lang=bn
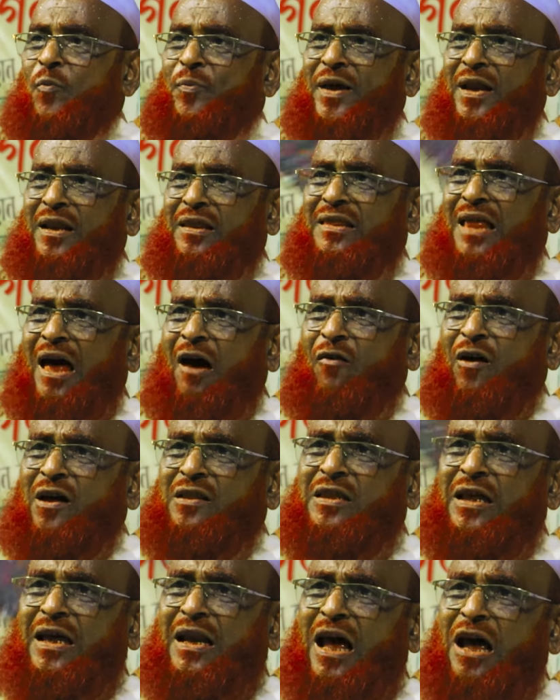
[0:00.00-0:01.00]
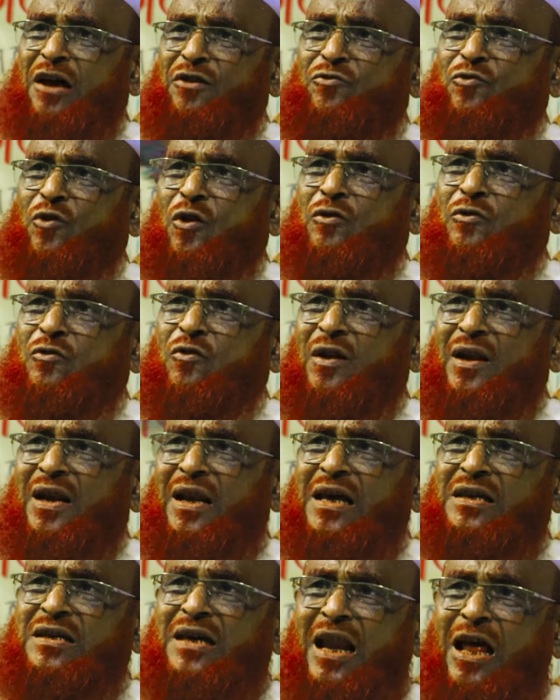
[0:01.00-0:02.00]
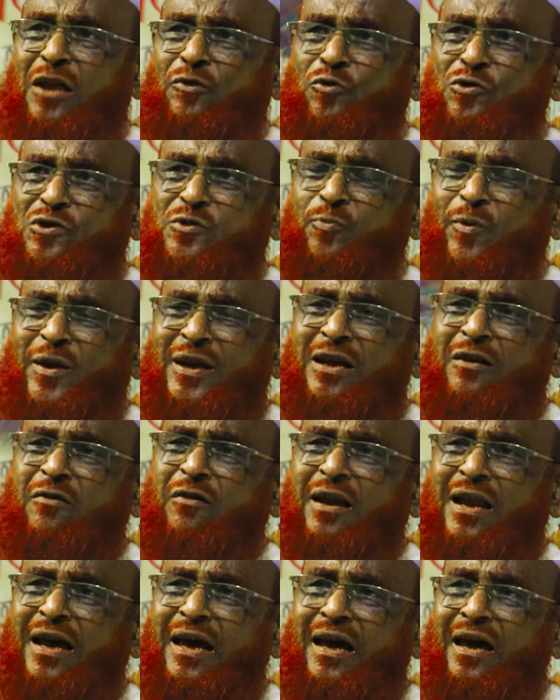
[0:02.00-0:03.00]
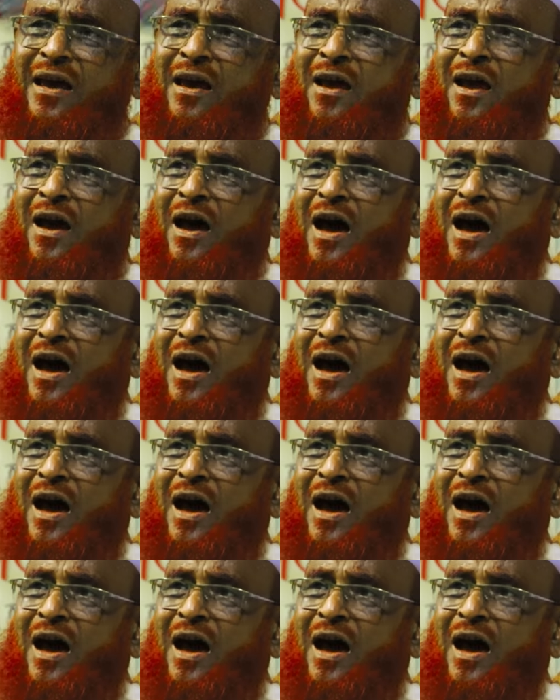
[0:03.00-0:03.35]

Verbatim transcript: নবীর দাওয়াতের আয়োজন করলে যারা দুশ্মনী করে